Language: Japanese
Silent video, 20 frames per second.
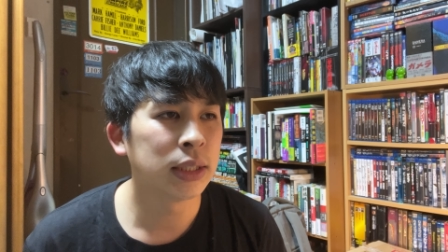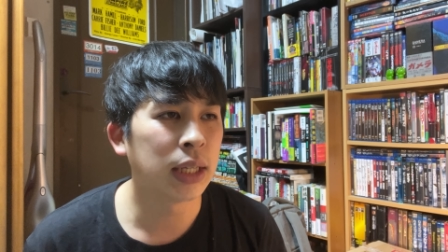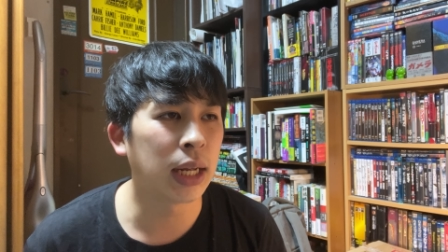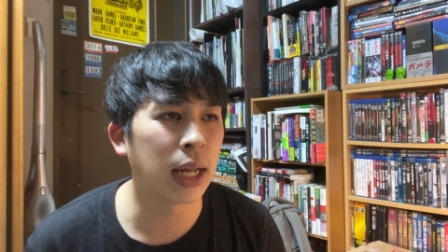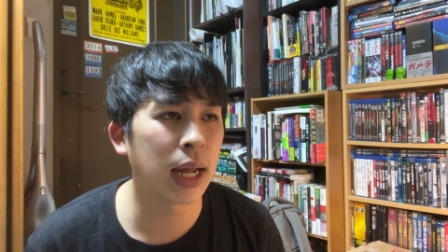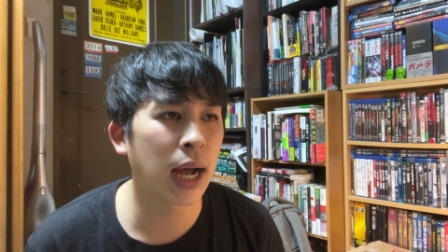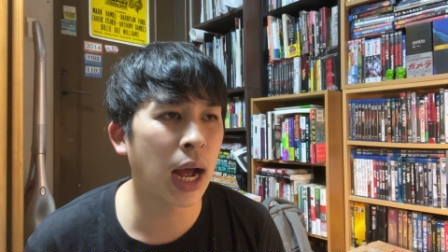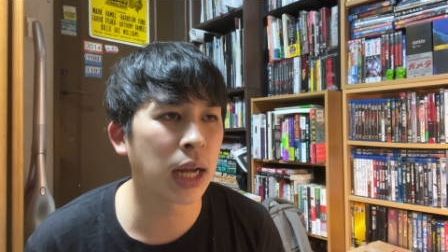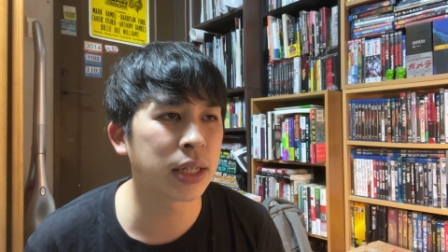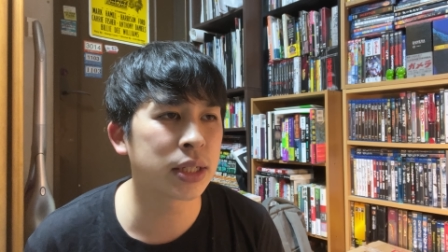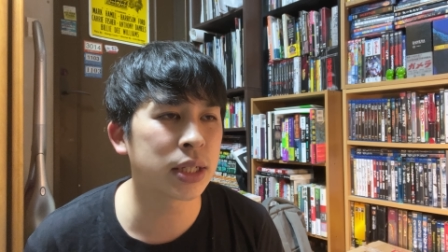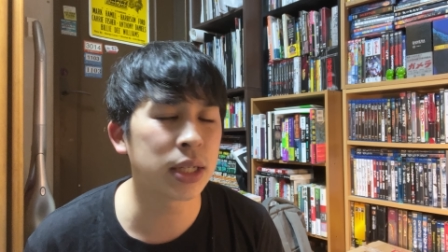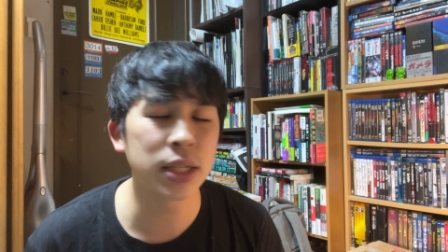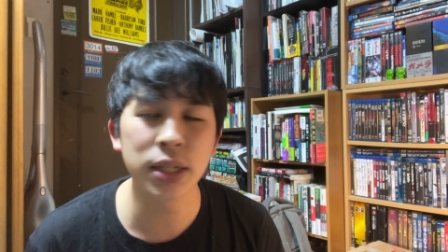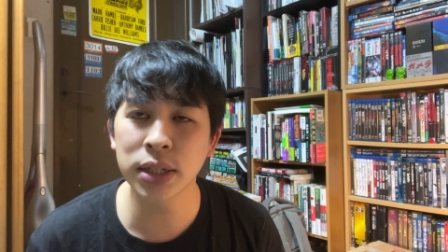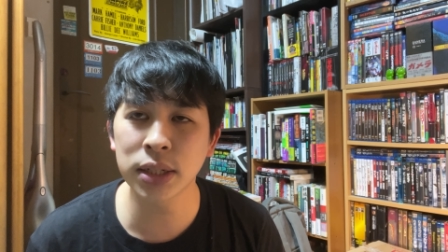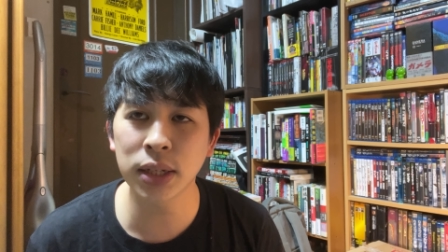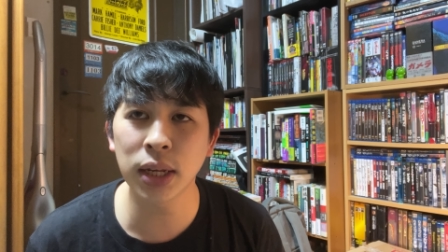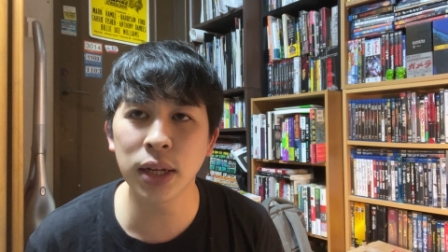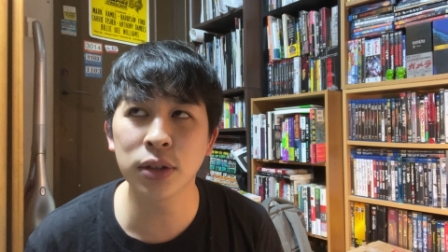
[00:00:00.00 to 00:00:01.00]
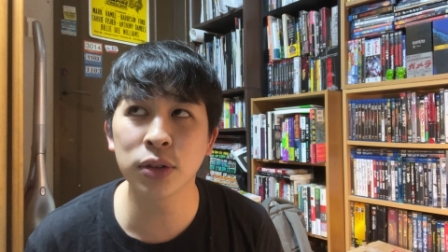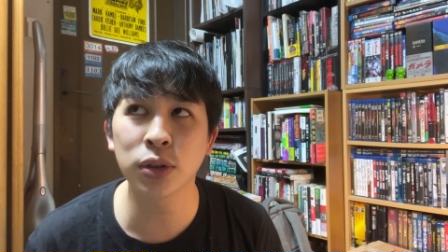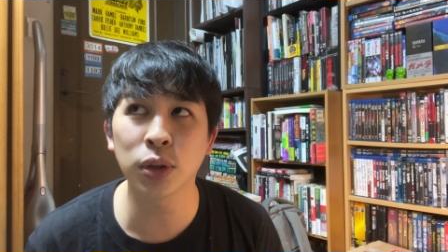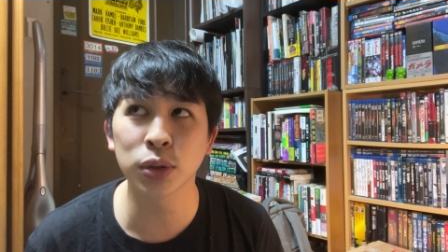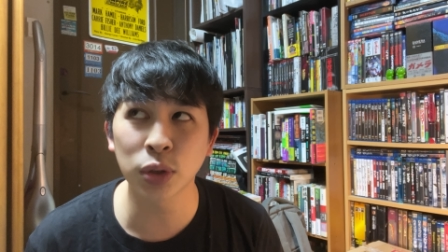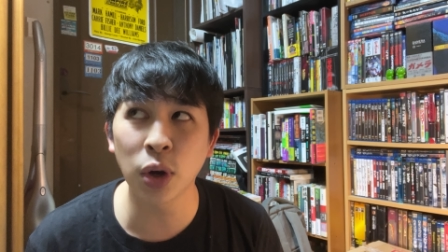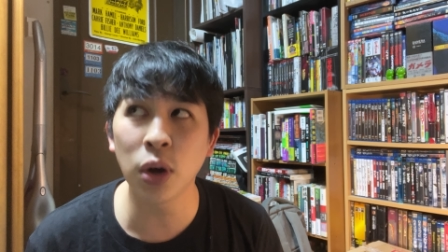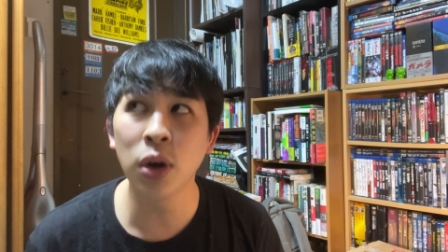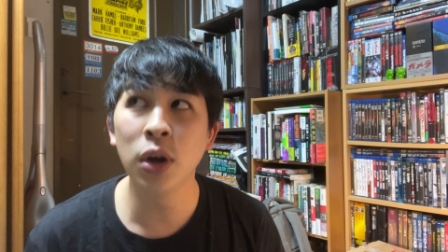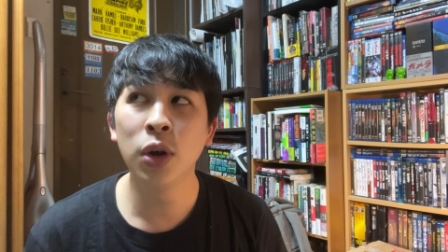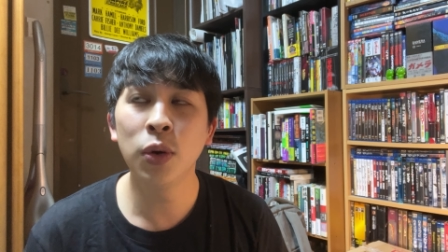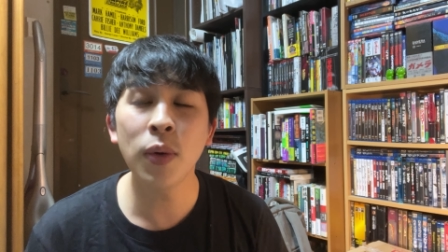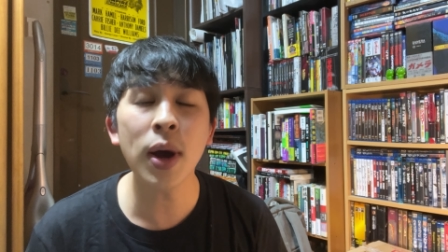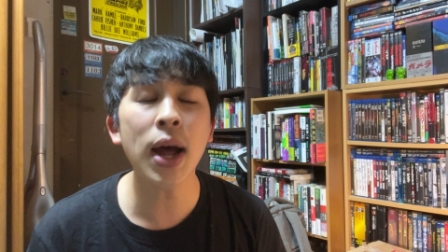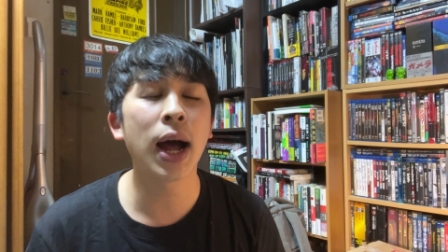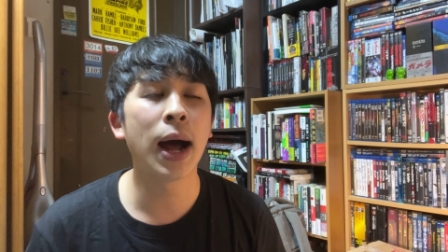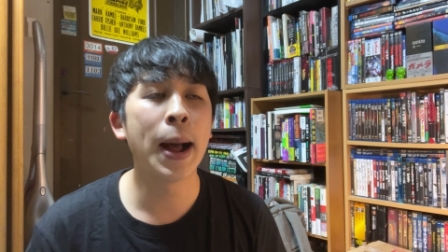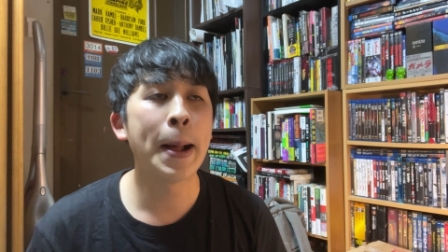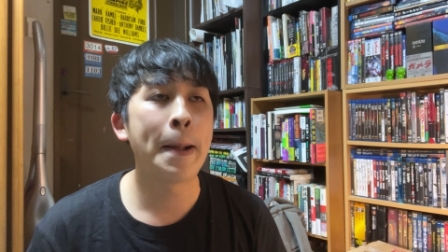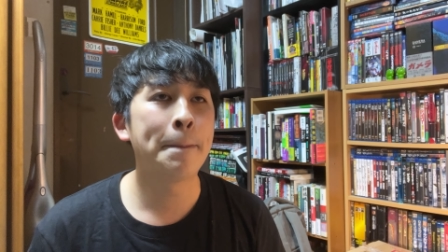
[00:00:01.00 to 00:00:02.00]
えー、発信していくこと
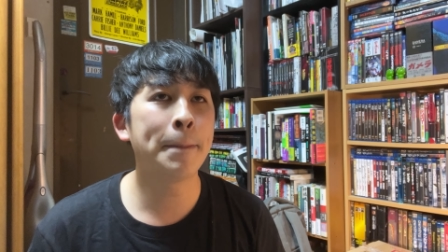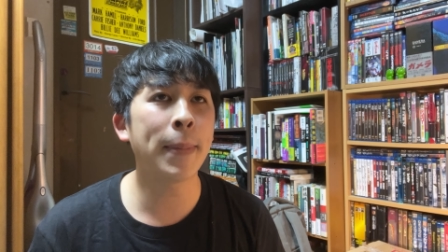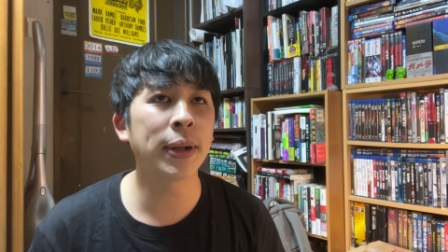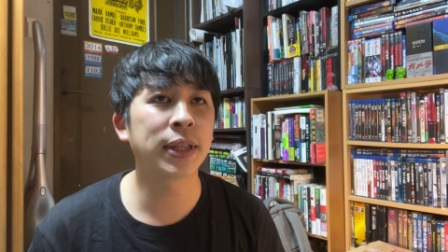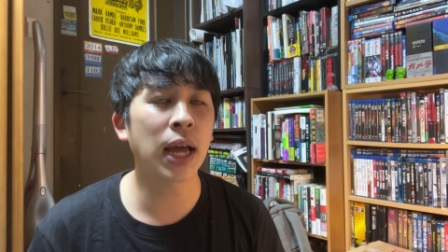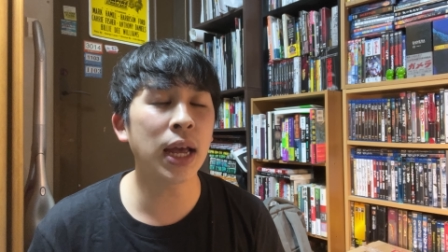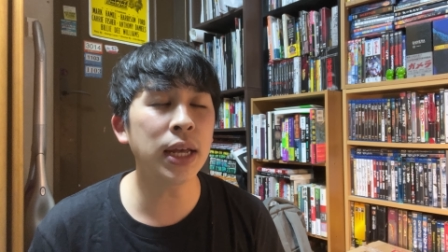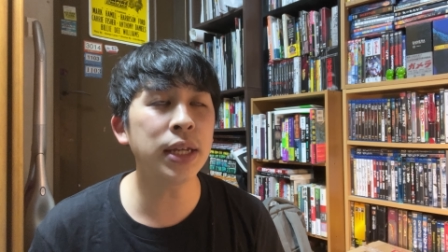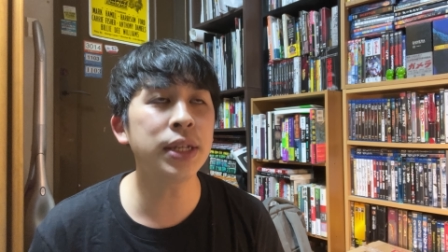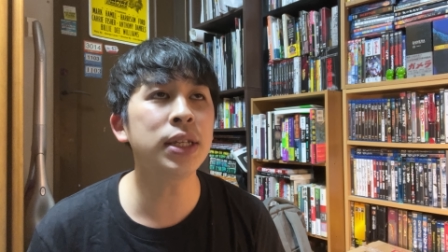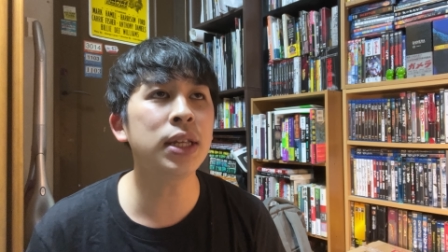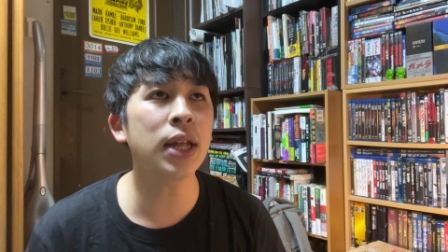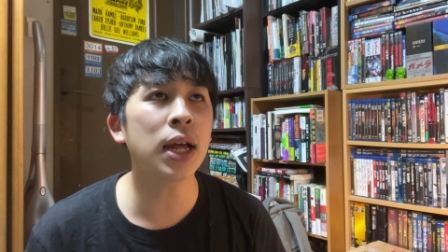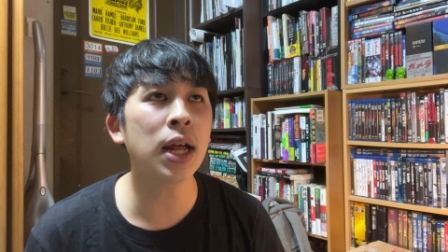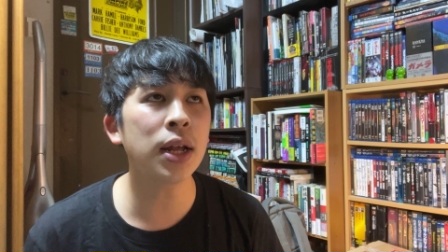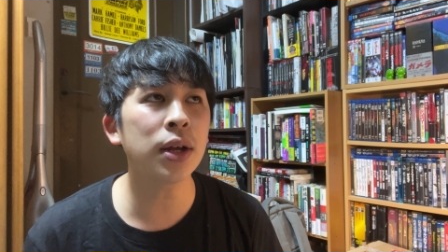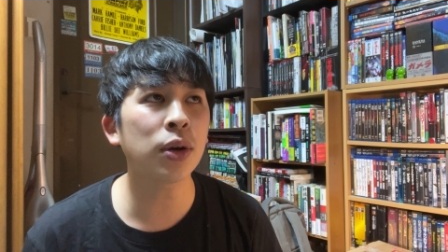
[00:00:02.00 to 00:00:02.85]
は、まあ大事で、